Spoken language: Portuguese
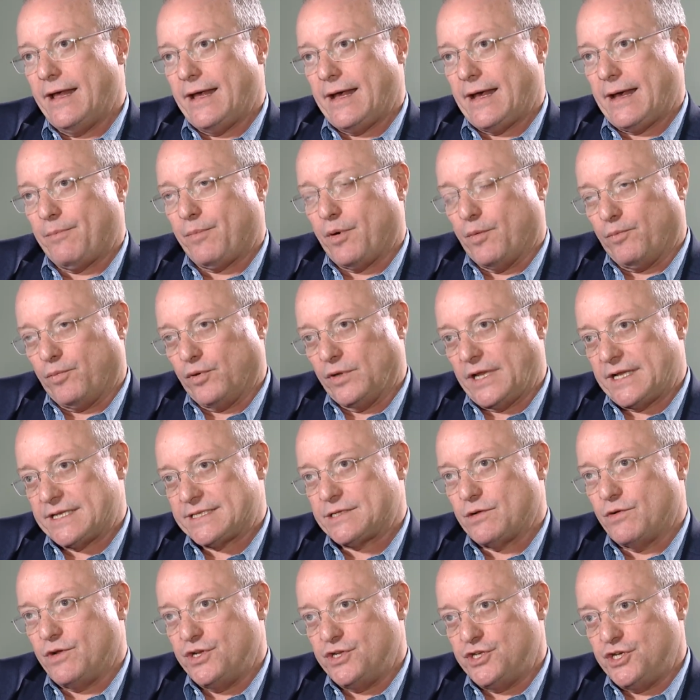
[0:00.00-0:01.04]
a
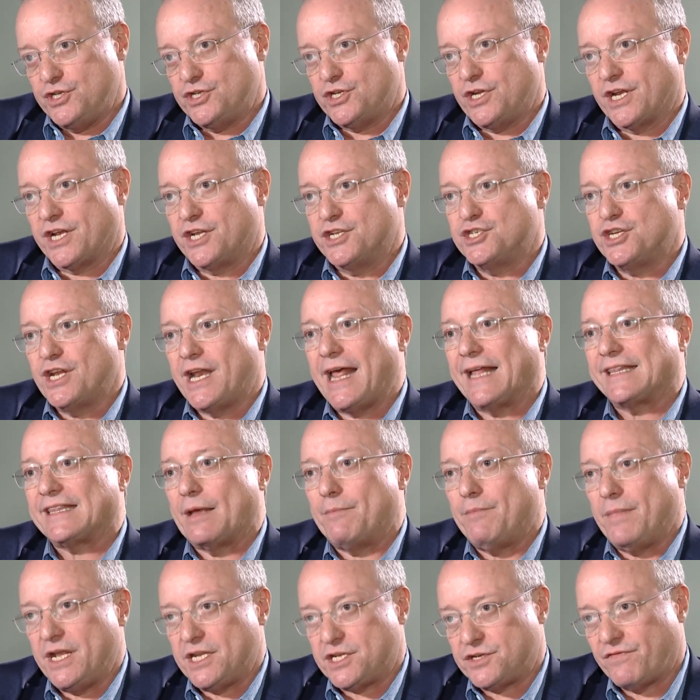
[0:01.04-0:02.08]
população indígena que
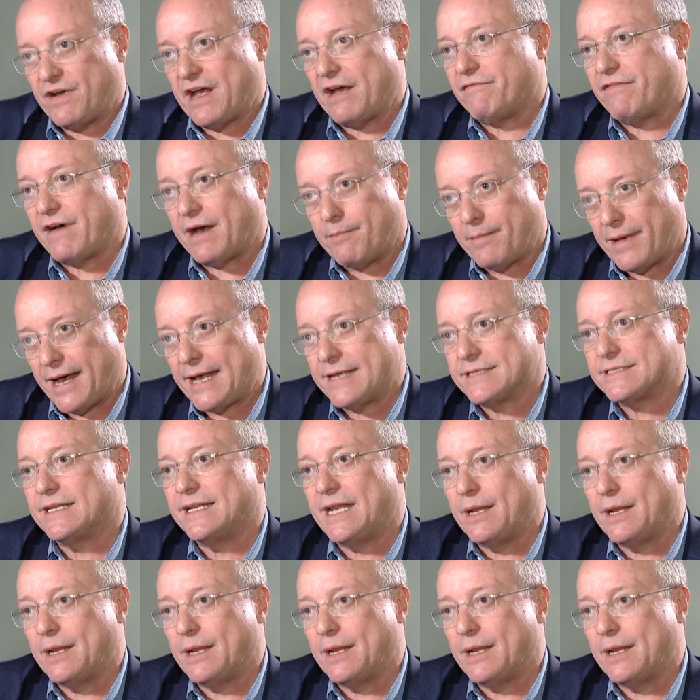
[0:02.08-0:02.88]
diretamente vai à farmácia,